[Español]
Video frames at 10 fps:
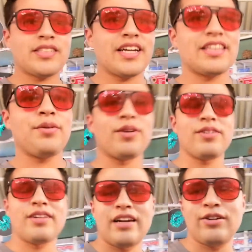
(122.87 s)
carnívoro,
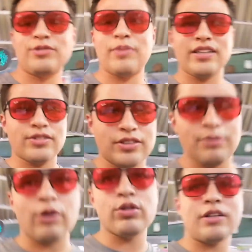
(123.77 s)
los mariscos sí
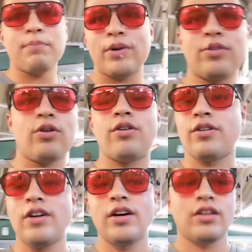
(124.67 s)
me gustan, pero no,
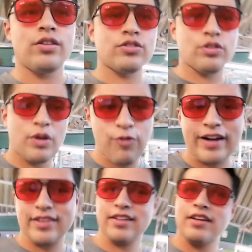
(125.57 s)
no son mi
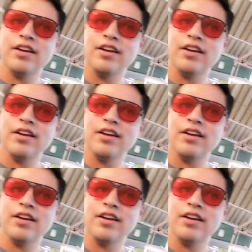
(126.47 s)
fuerte